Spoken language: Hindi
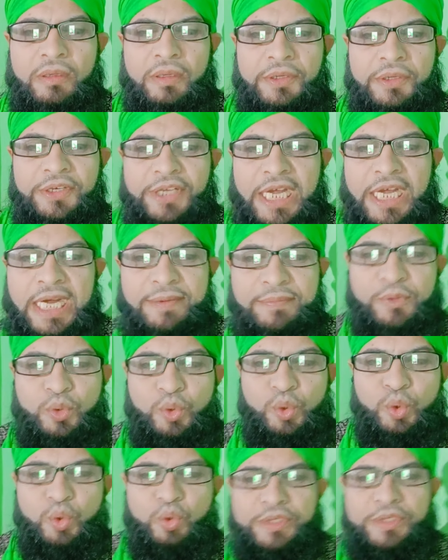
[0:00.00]

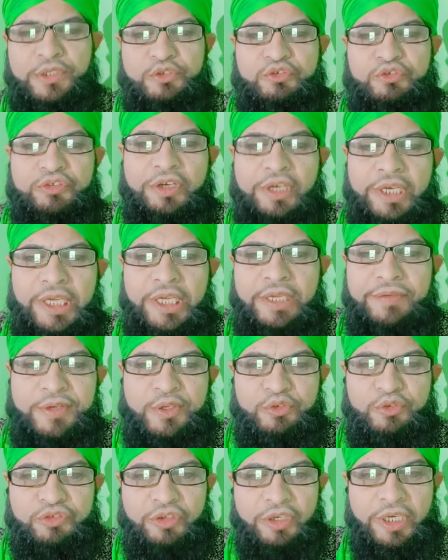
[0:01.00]
नावदू वनसली
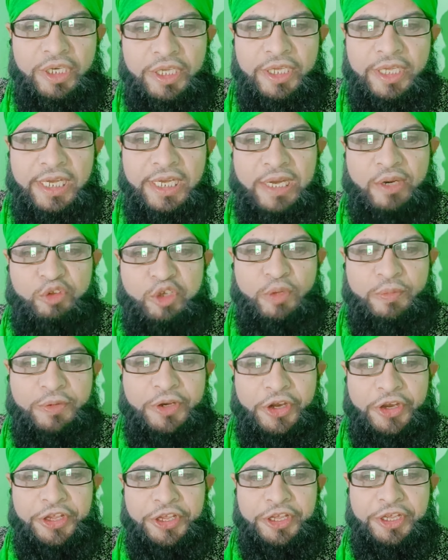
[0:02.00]
वनसली अला रसूल
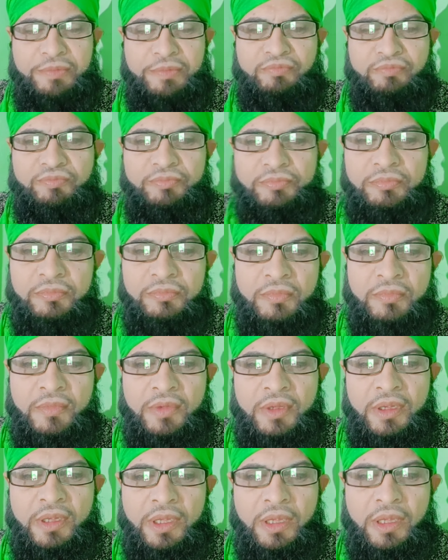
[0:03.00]
करीम
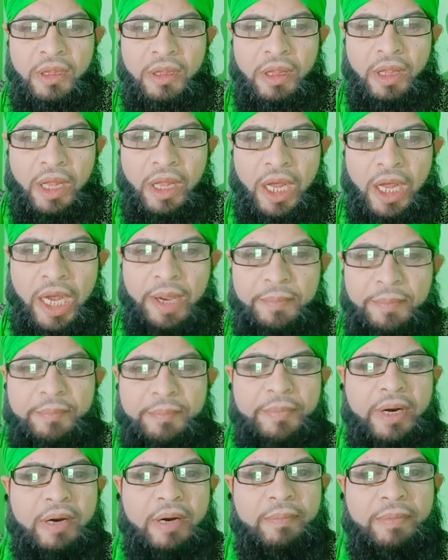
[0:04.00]

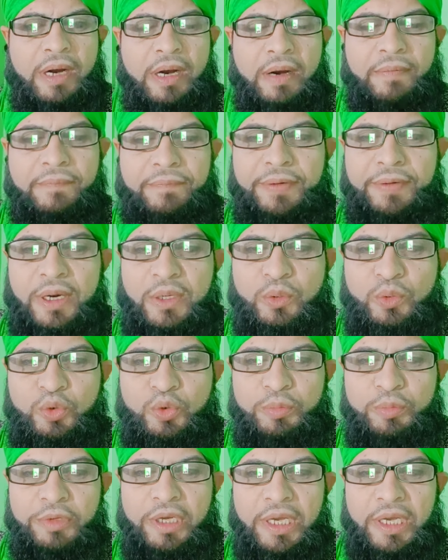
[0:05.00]
अम्मा बाब
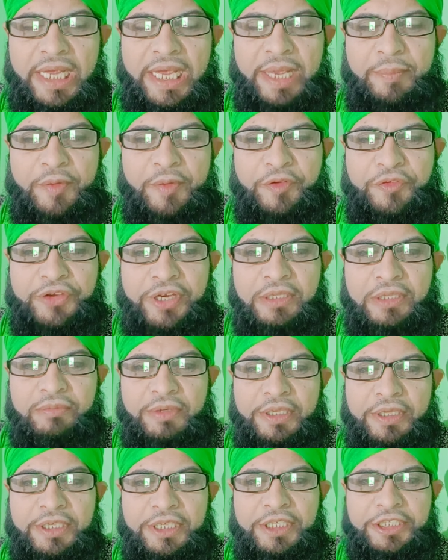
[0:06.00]
फ़ाहूद बिल्लाह में
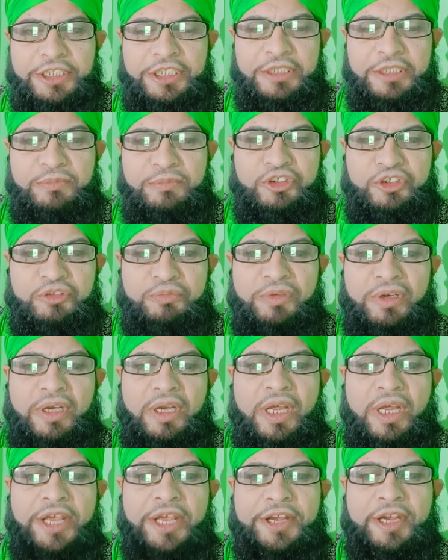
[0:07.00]
शैतवान नजीम
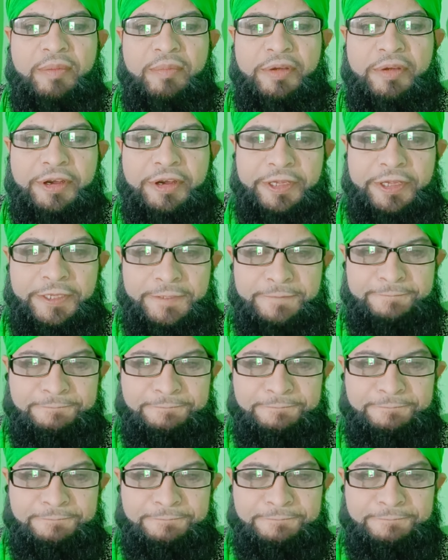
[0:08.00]
रहीम